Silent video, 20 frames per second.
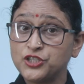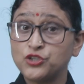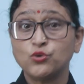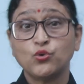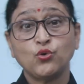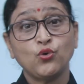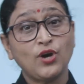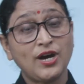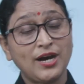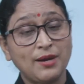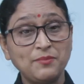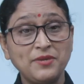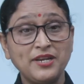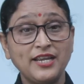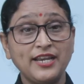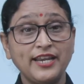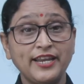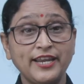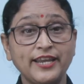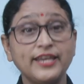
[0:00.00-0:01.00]
चीज़ों को हम
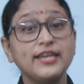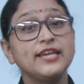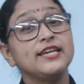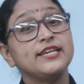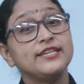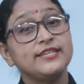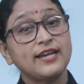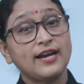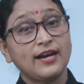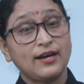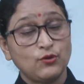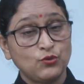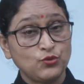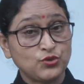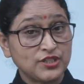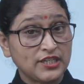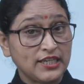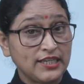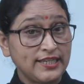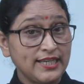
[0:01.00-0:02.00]
ले लें या
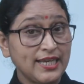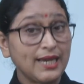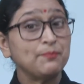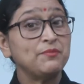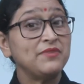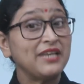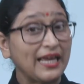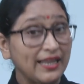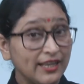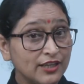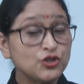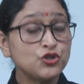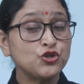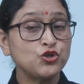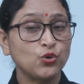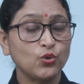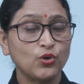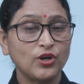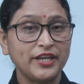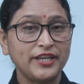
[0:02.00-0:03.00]
उसके लिए हम लालच
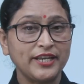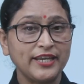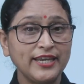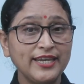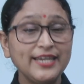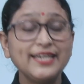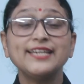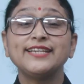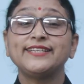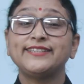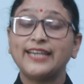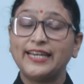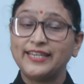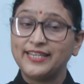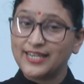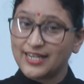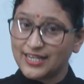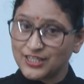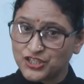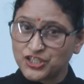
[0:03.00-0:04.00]
शो करें क्या
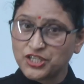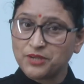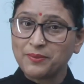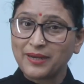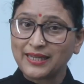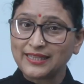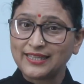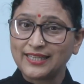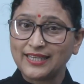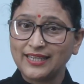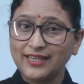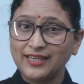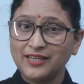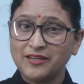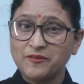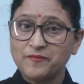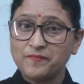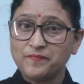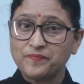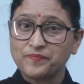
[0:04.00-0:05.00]
ये अच्छी बात है
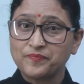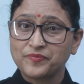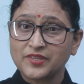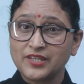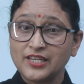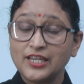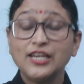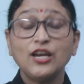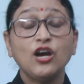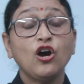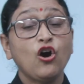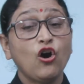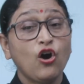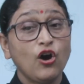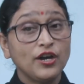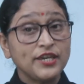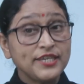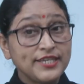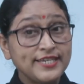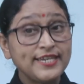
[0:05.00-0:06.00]

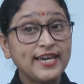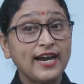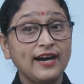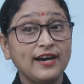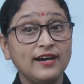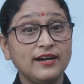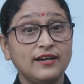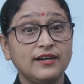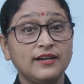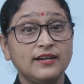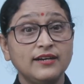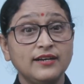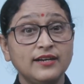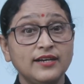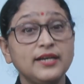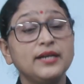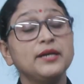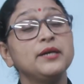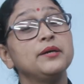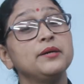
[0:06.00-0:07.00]
या
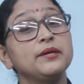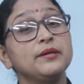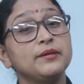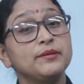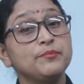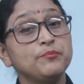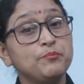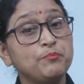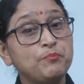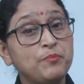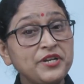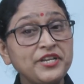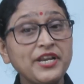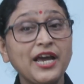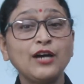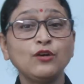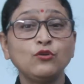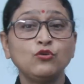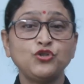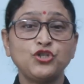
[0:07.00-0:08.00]

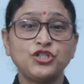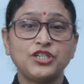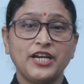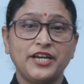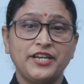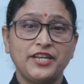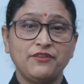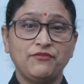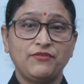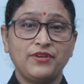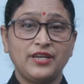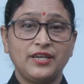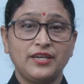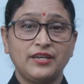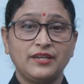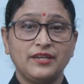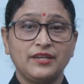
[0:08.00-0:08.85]
बिना कुछ करे हुए